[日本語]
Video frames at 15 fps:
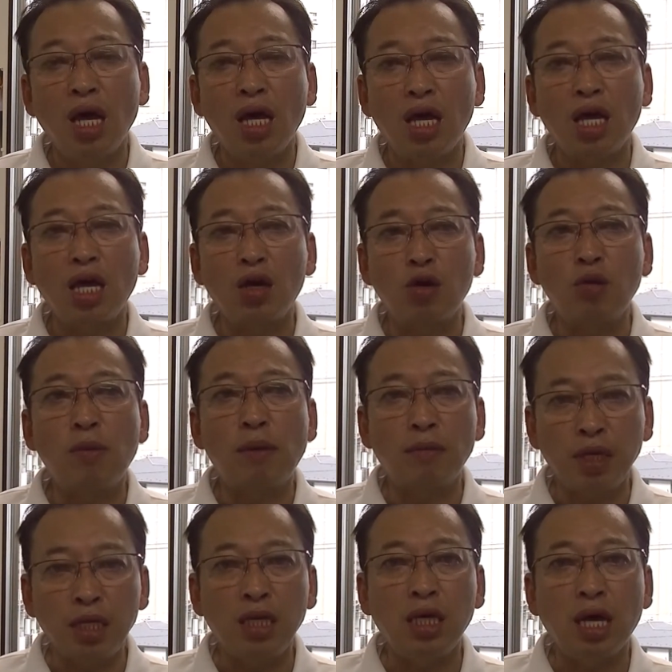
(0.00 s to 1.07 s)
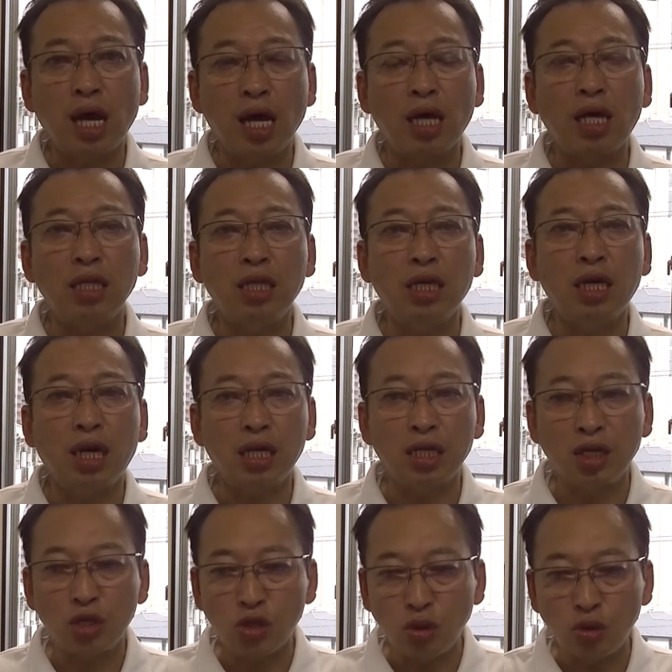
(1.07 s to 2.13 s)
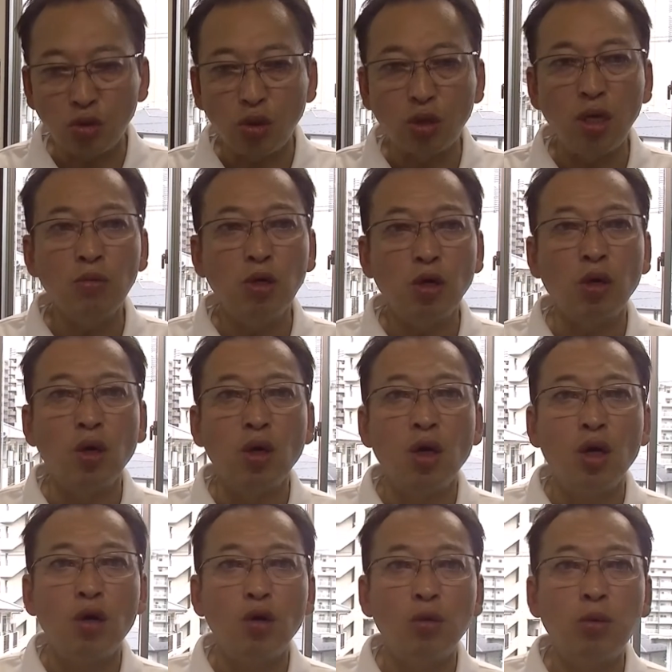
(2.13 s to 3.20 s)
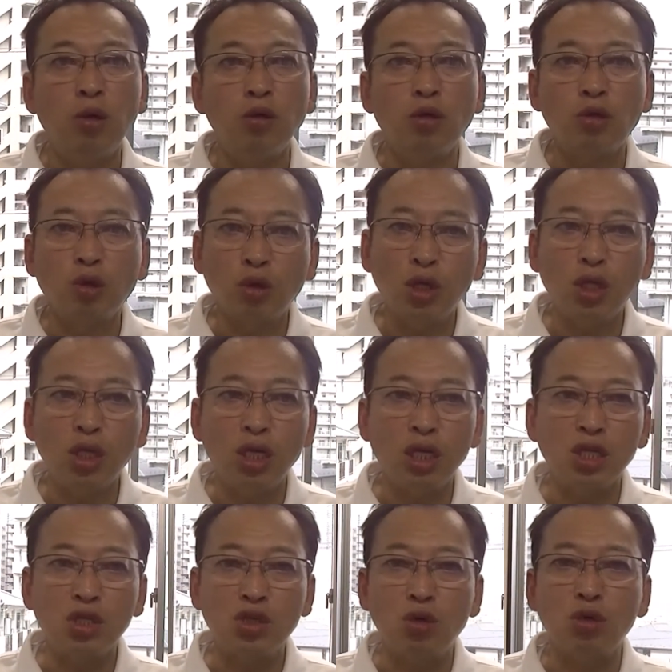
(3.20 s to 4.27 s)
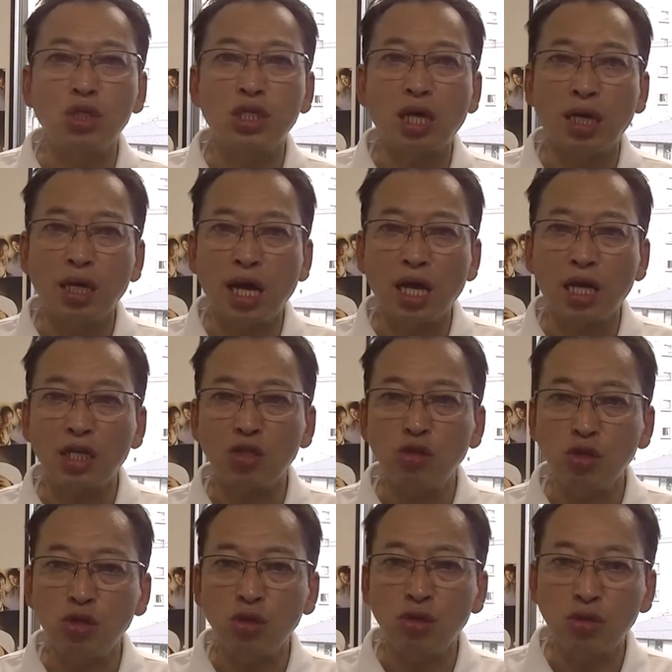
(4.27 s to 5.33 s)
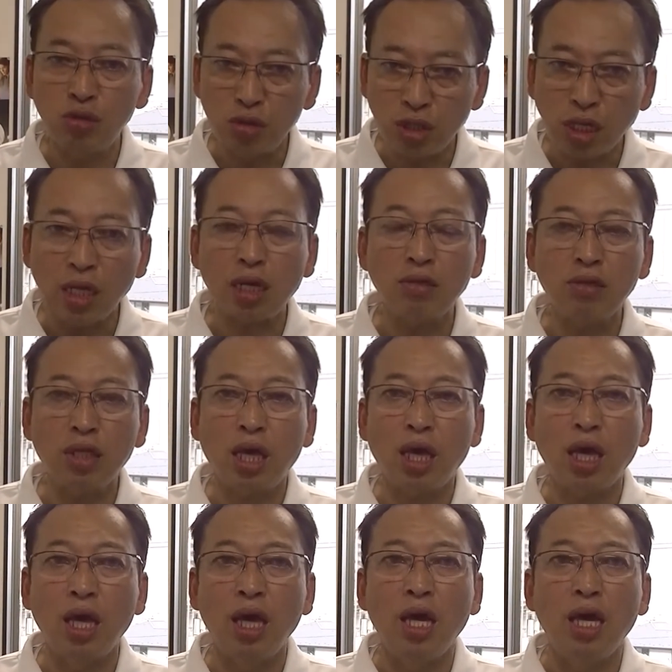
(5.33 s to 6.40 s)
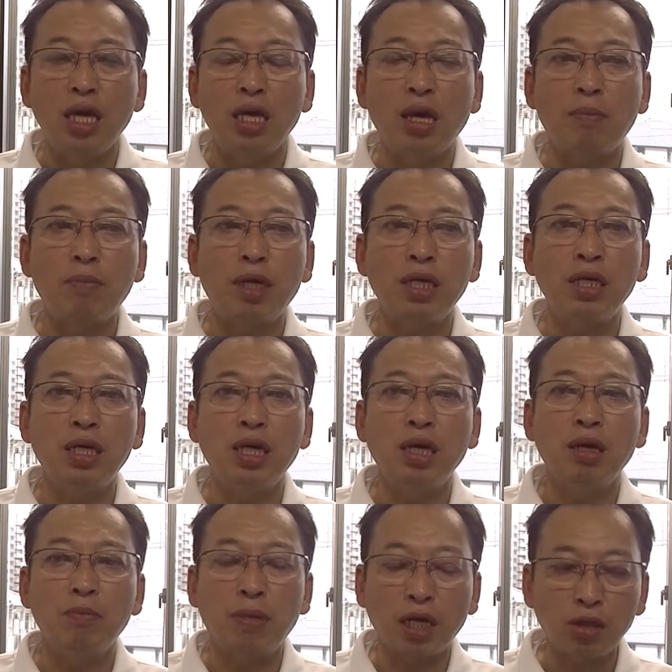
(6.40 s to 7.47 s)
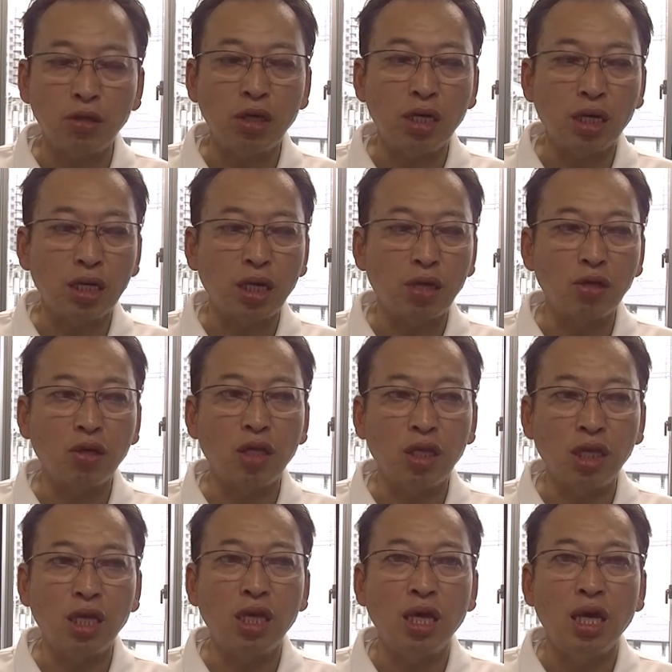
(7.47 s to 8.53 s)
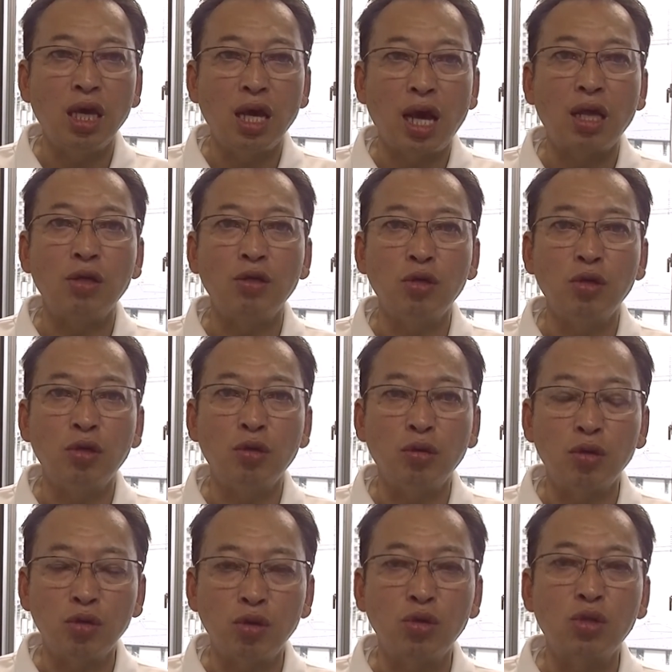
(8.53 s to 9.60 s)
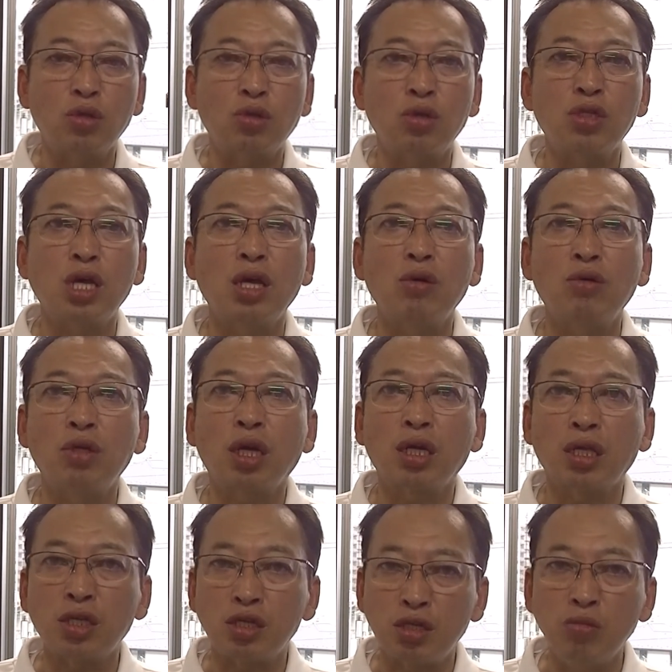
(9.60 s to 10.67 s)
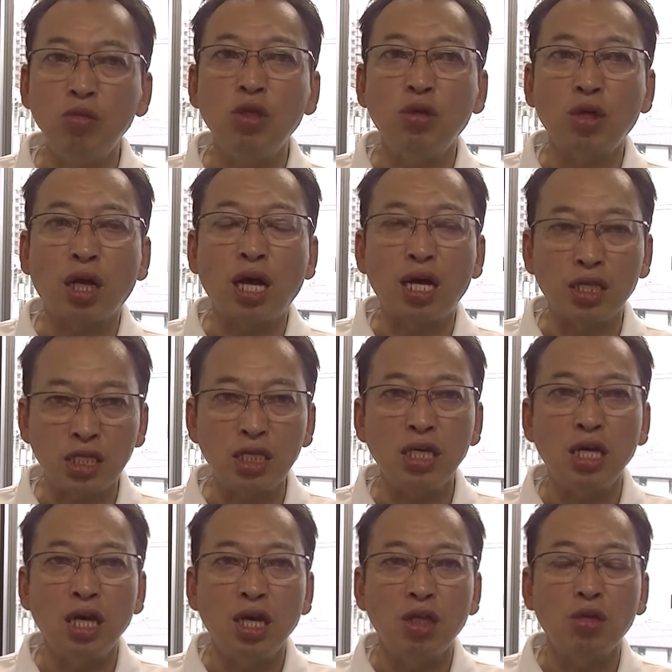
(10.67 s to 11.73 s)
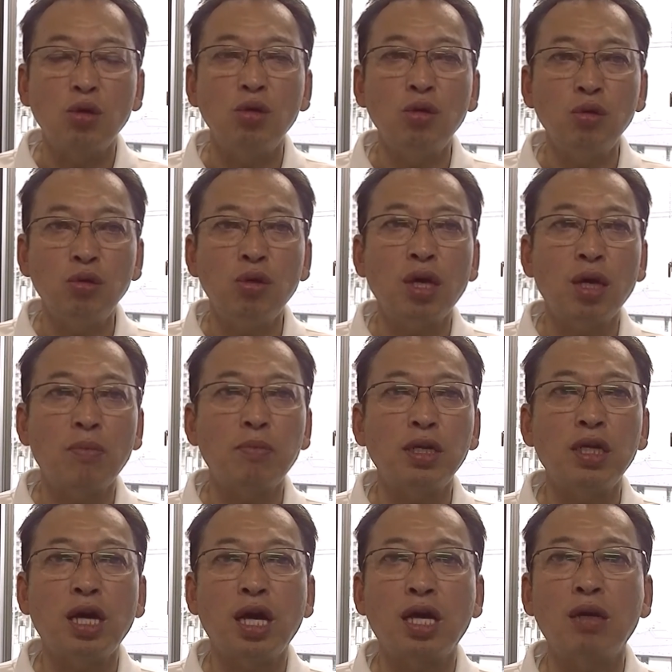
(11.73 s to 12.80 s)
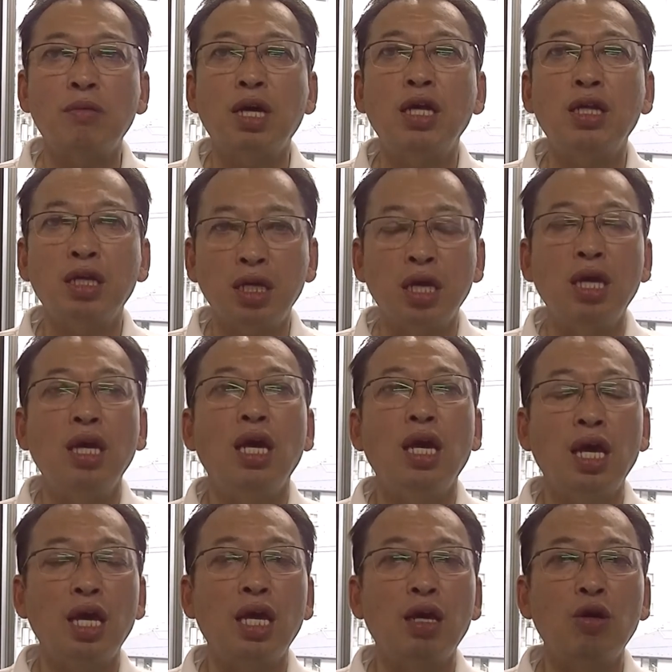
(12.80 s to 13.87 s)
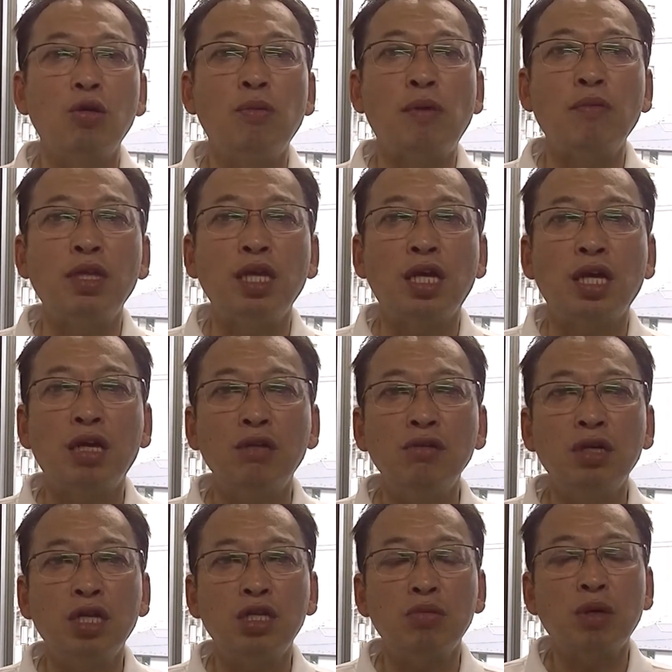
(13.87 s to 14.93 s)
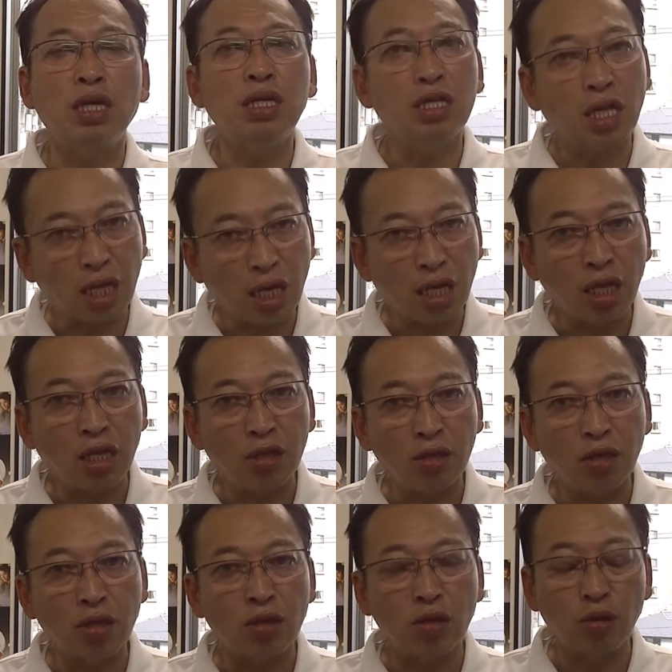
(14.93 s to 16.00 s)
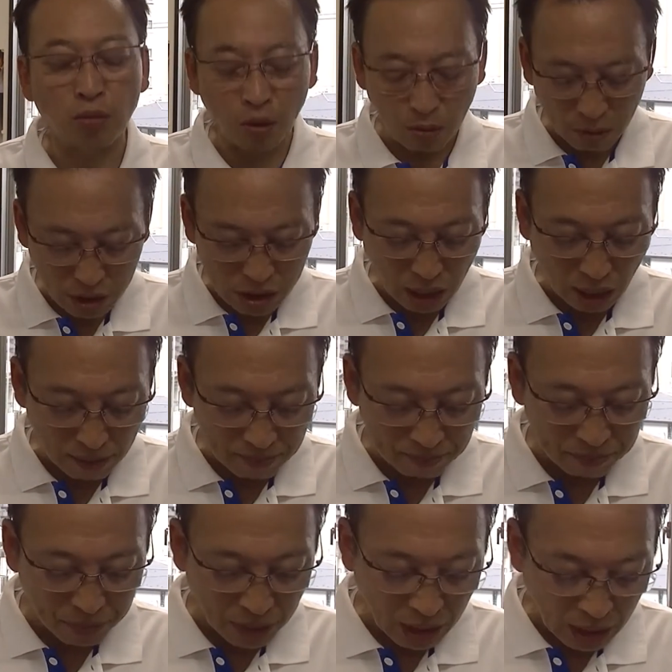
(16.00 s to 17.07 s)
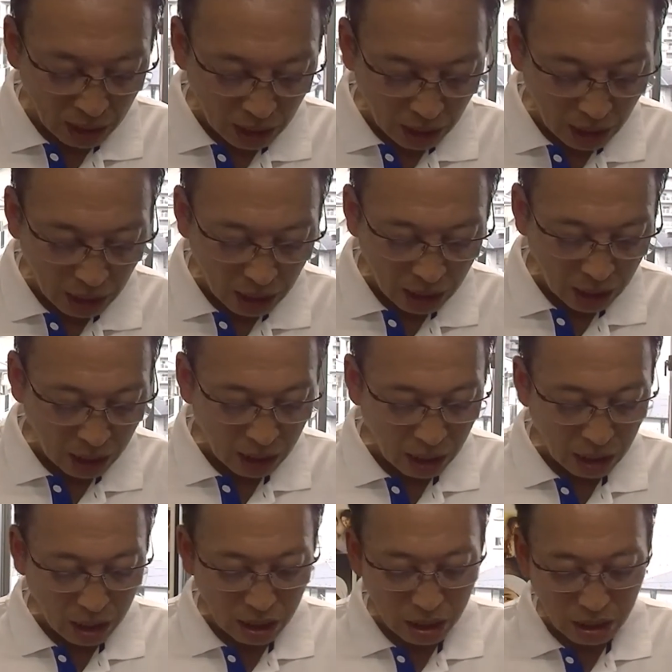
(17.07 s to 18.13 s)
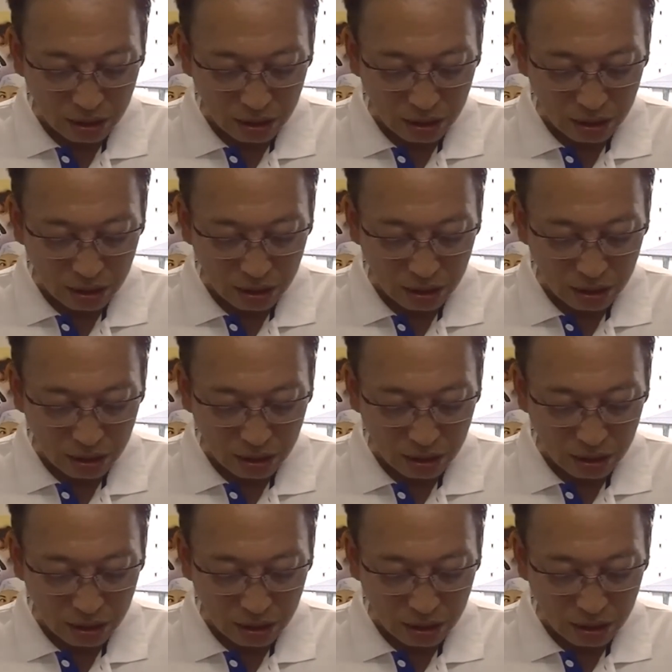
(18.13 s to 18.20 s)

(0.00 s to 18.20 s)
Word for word: えー、こまめに墓に行かれてちょっとでもお盆の時に長時間墓掃除をするんじゃなくてやっぱりパッと行かれた時にあのろうそくと線香だけで済むような感じというのはやっぱり墓参り、えー、こまめに行かれるのが一番いいんじゃないかなと思いました。えー